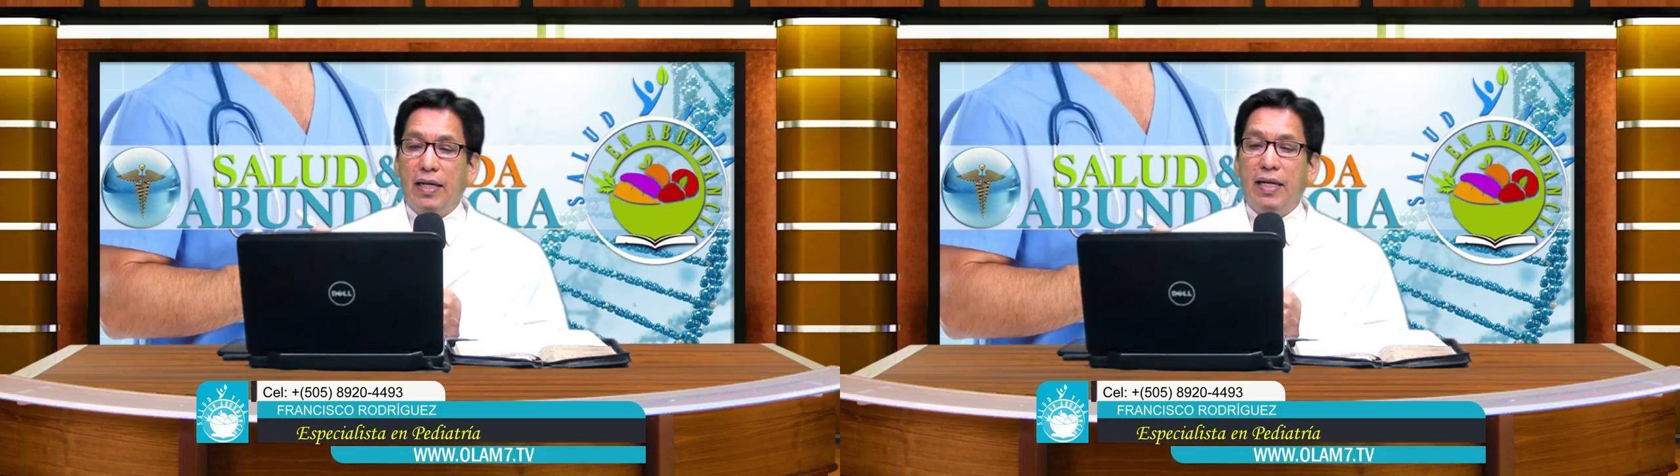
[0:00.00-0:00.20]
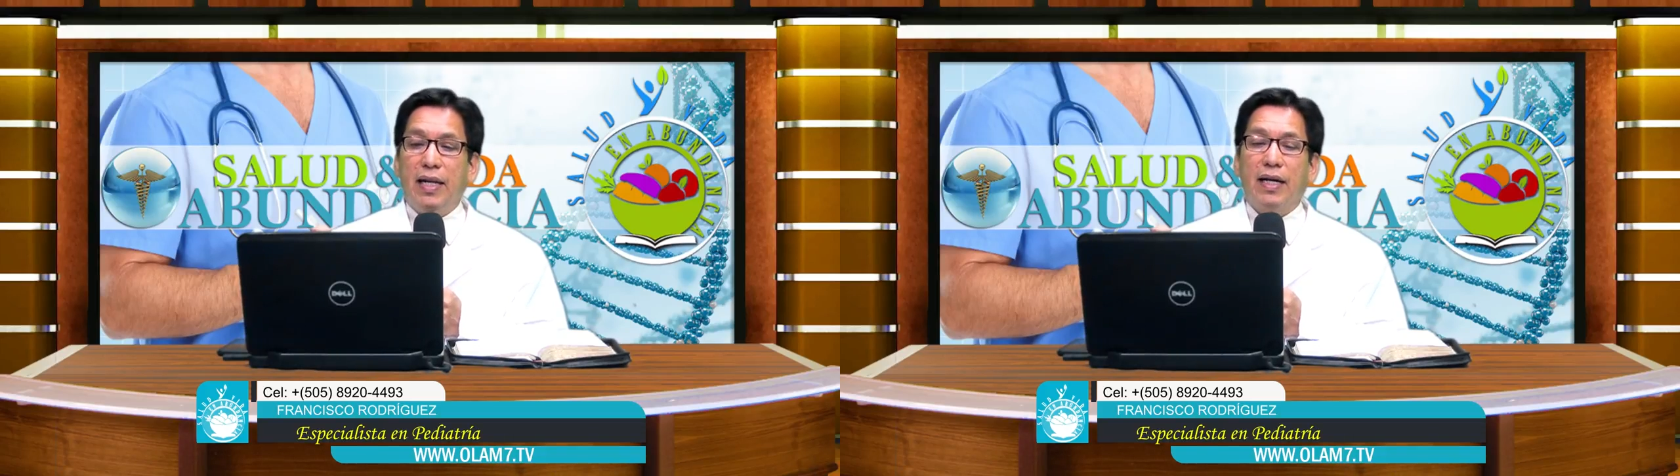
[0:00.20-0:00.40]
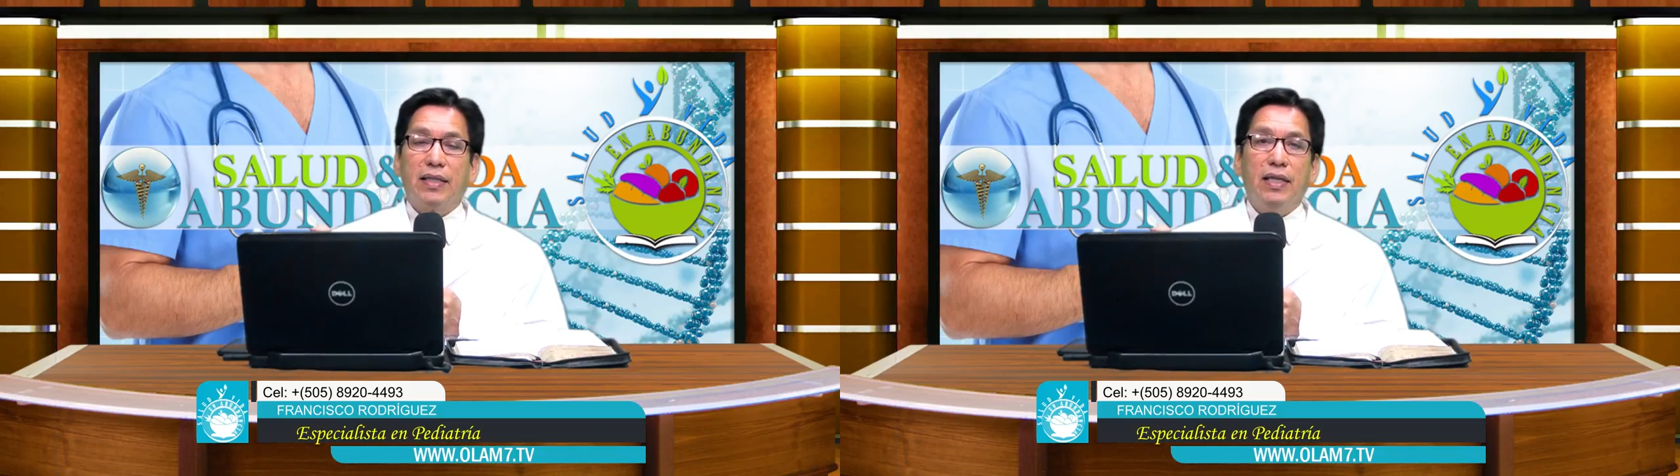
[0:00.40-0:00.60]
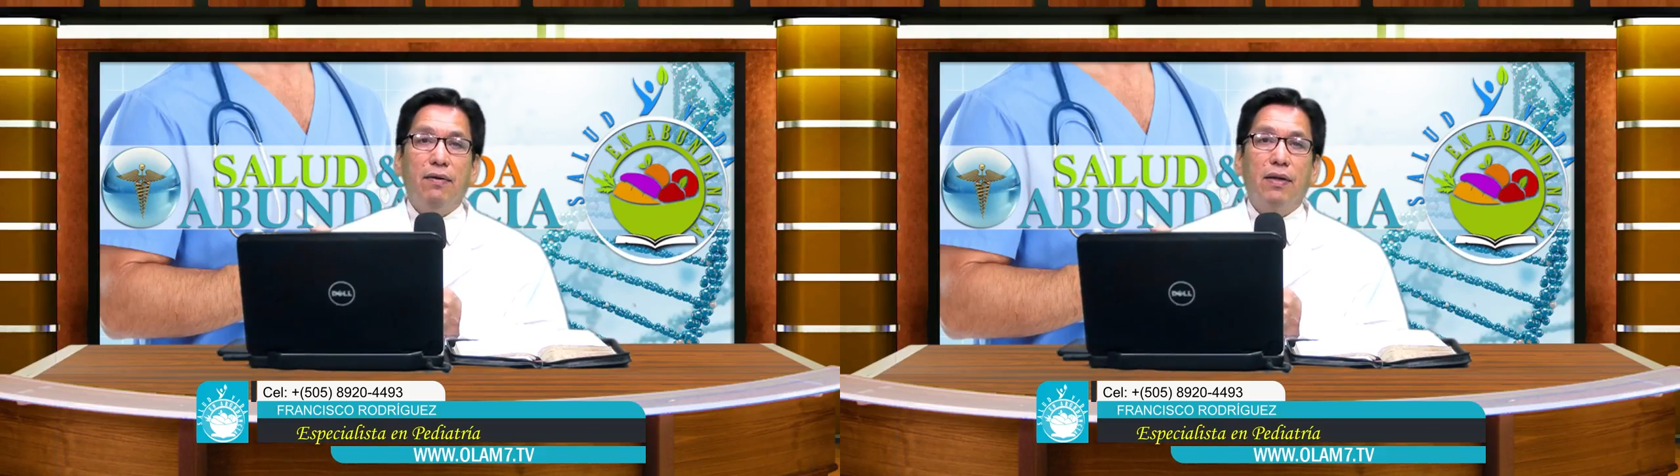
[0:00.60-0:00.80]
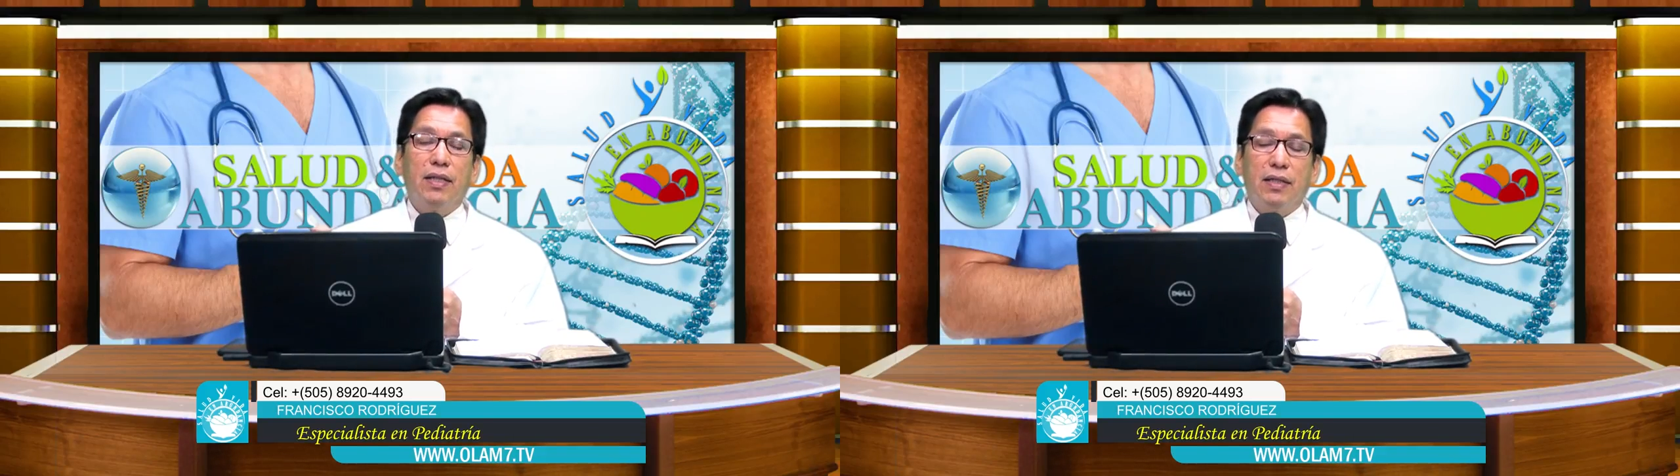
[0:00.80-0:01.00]

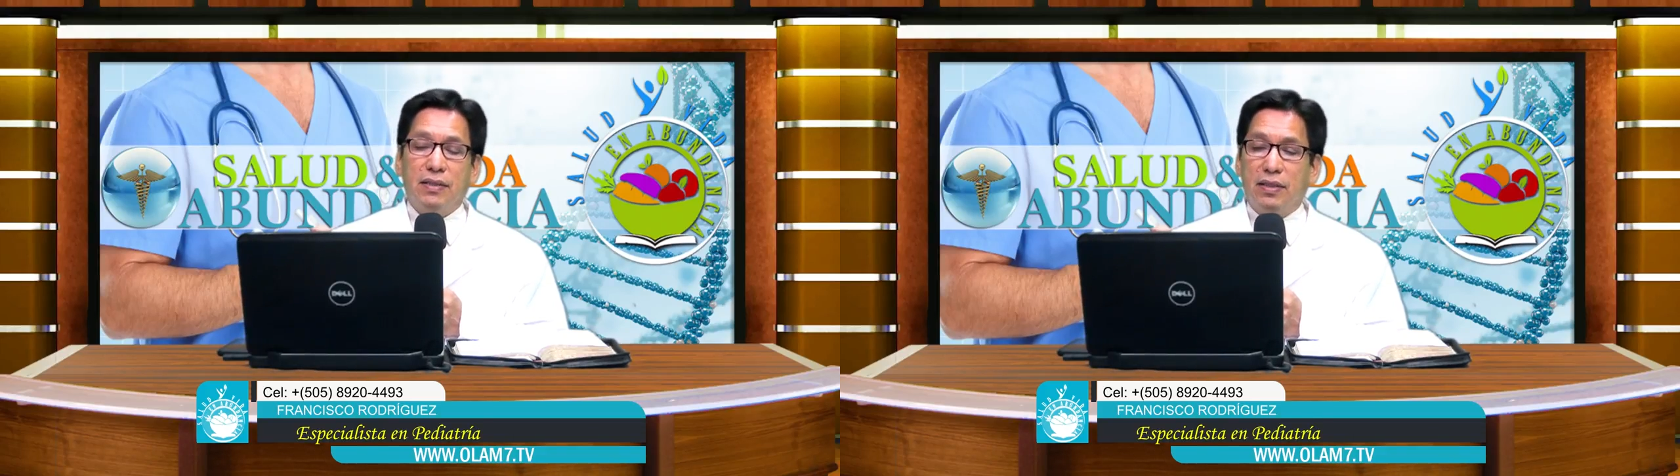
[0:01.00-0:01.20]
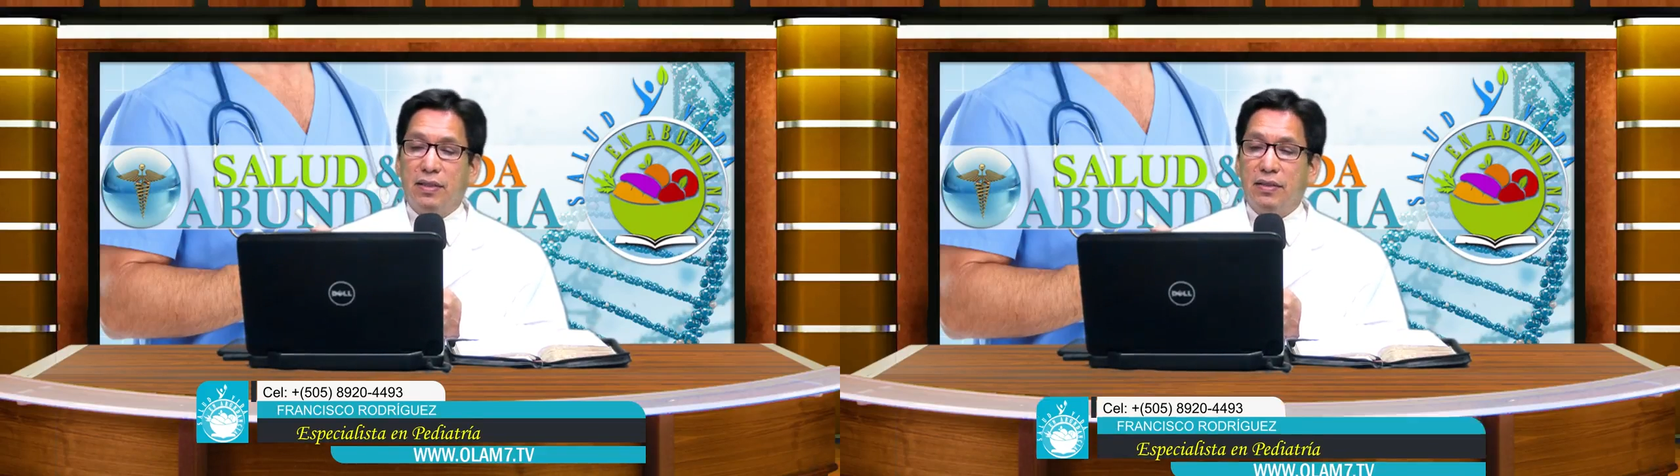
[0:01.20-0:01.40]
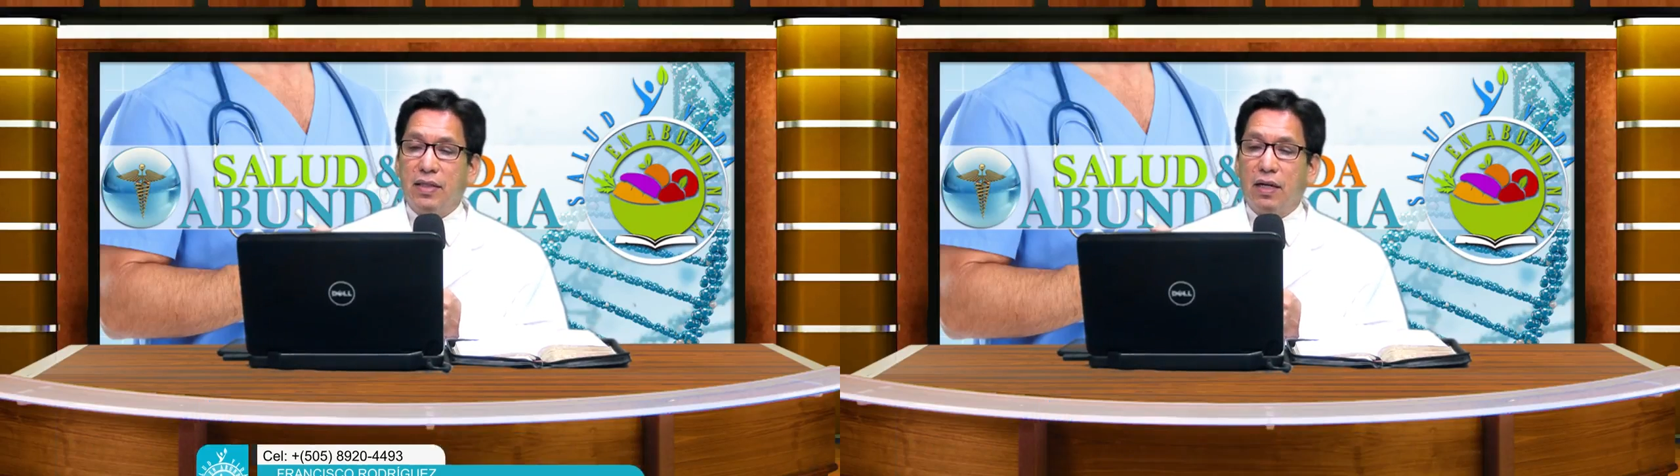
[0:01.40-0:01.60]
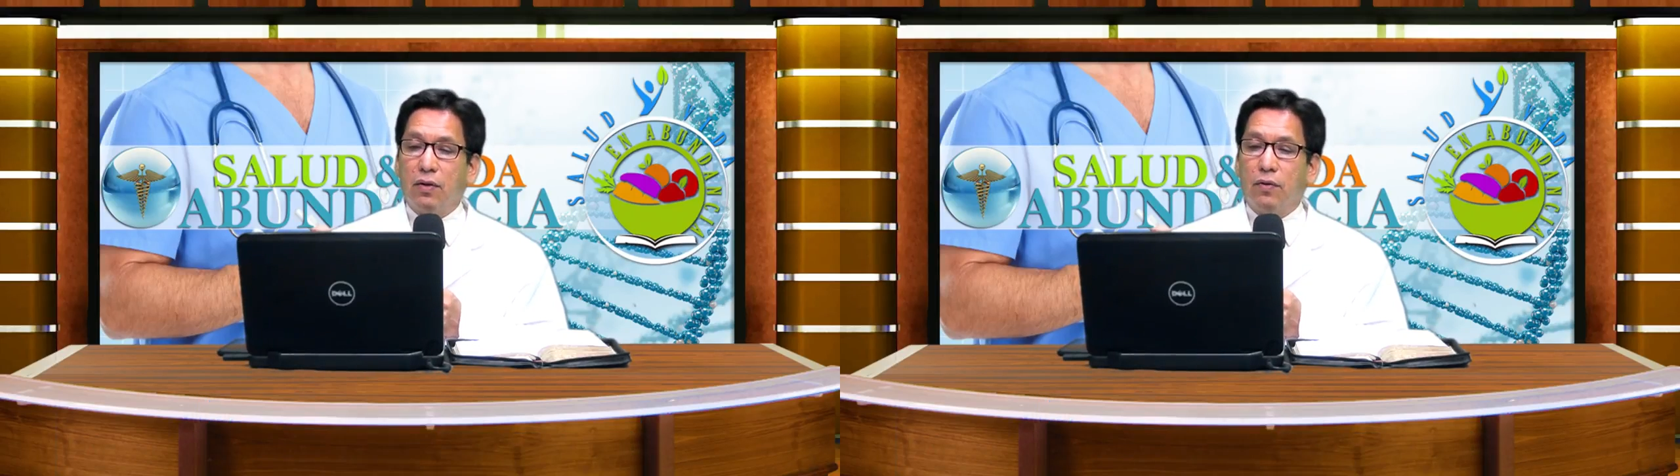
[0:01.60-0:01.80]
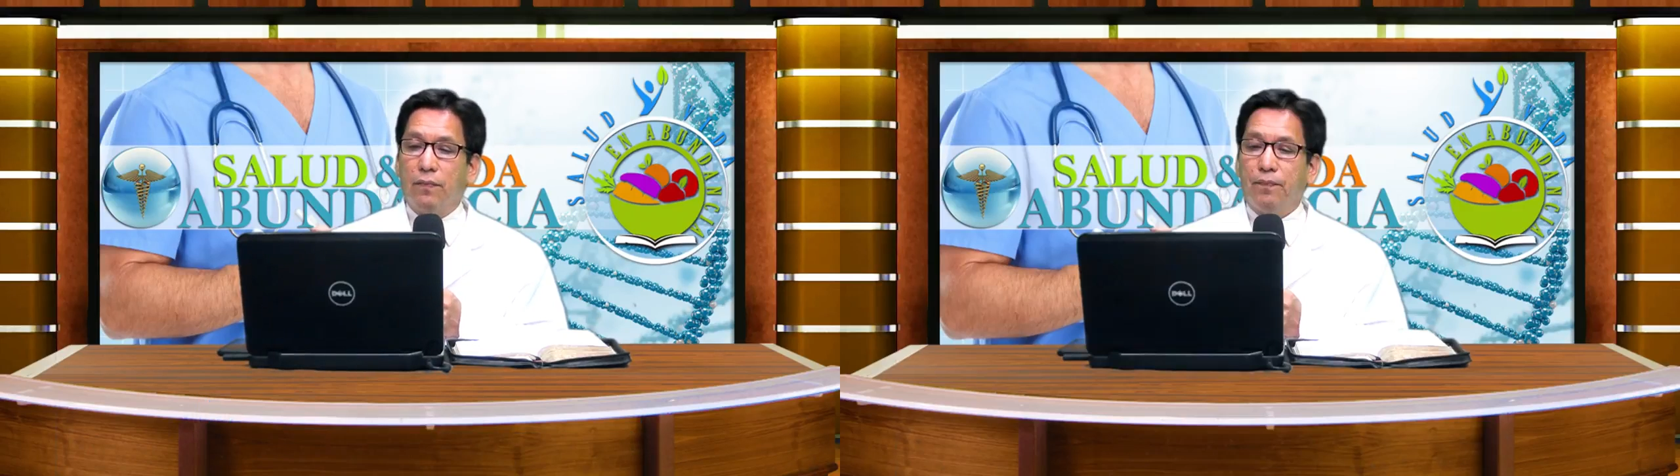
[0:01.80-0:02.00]
inactivas del
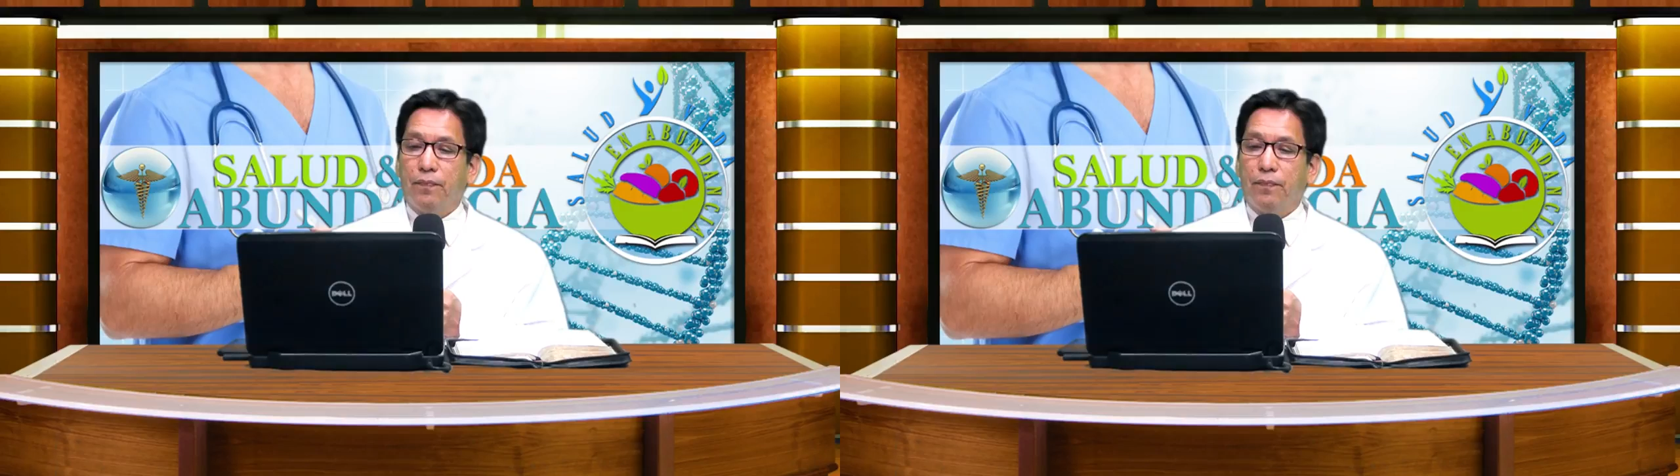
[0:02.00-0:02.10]
cisticerco.